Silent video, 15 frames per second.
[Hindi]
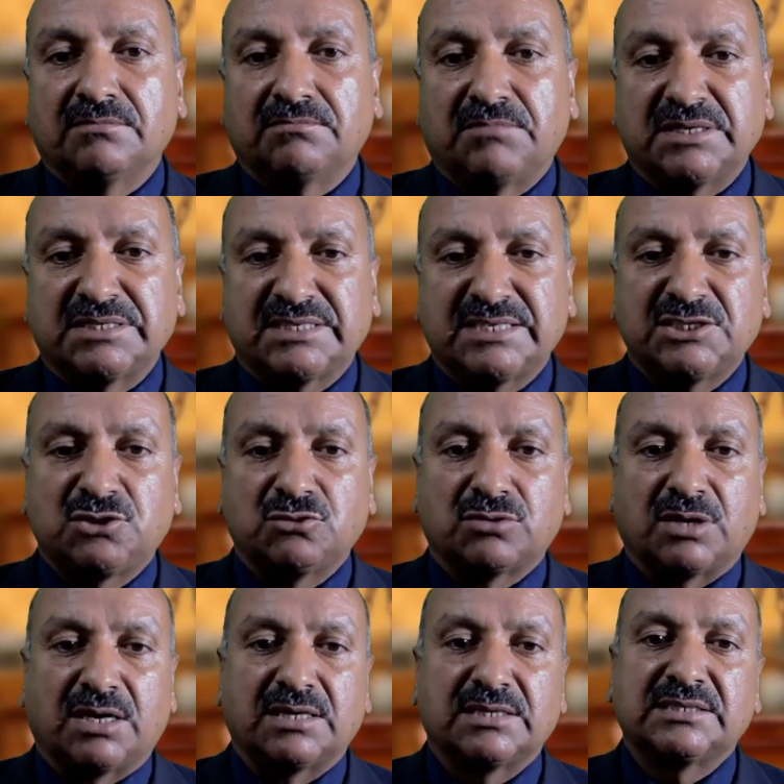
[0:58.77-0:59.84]
मजलिस
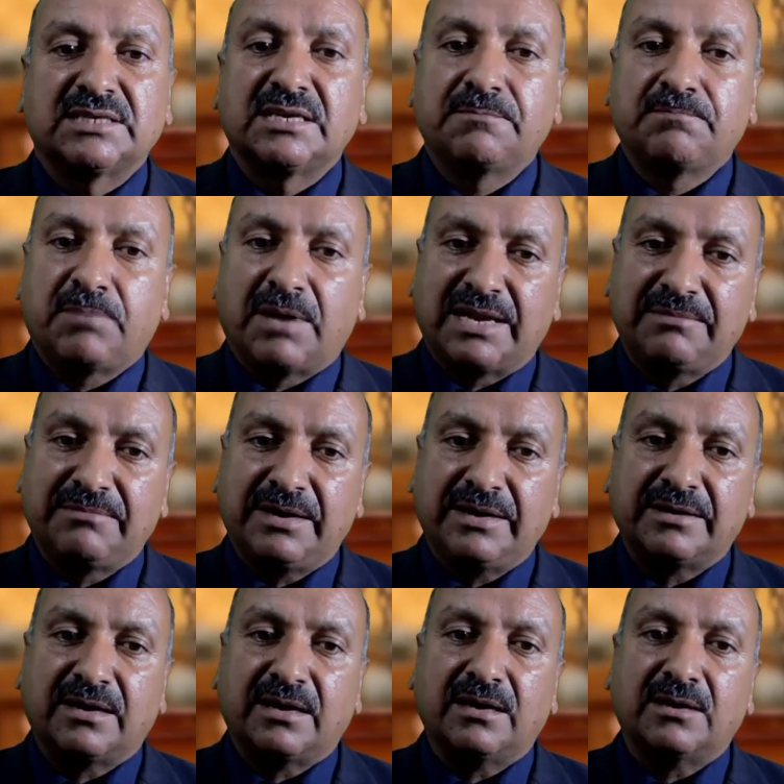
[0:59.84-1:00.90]
शुरा यानी
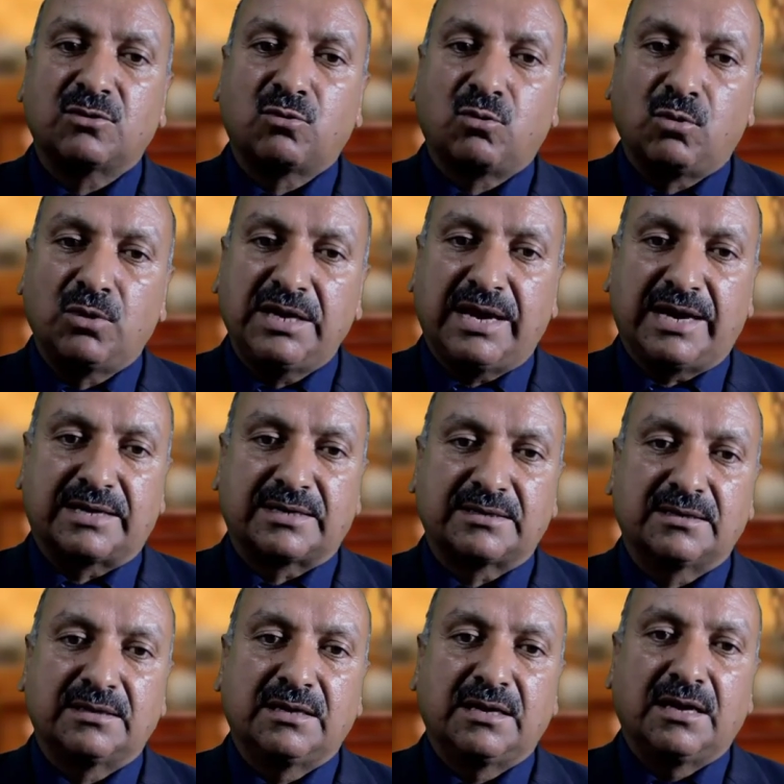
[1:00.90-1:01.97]
पार्लियामेंट का कोई
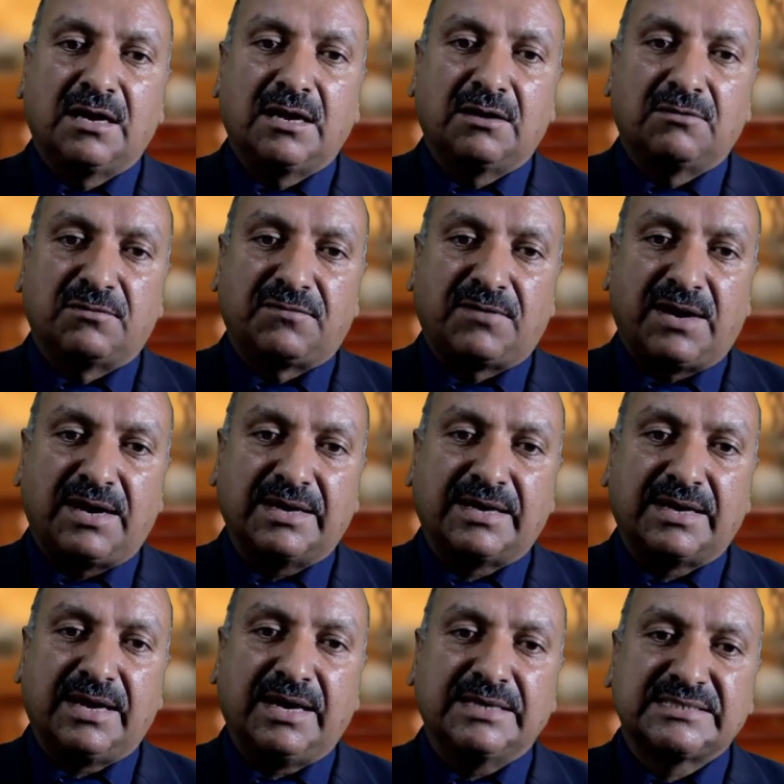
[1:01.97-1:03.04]
एक्ट
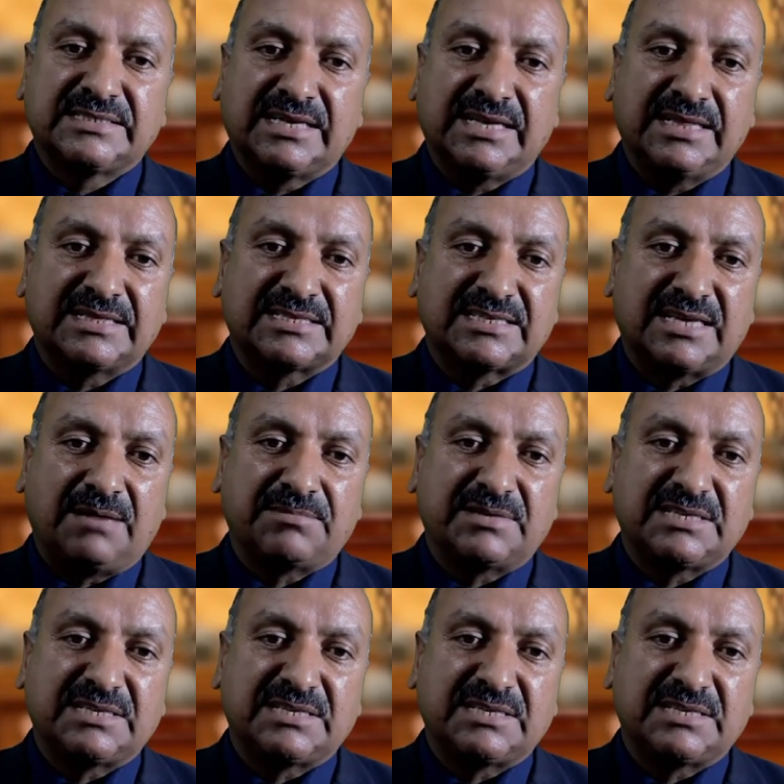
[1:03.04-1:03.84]
वफाक के जेर इंतज़ाम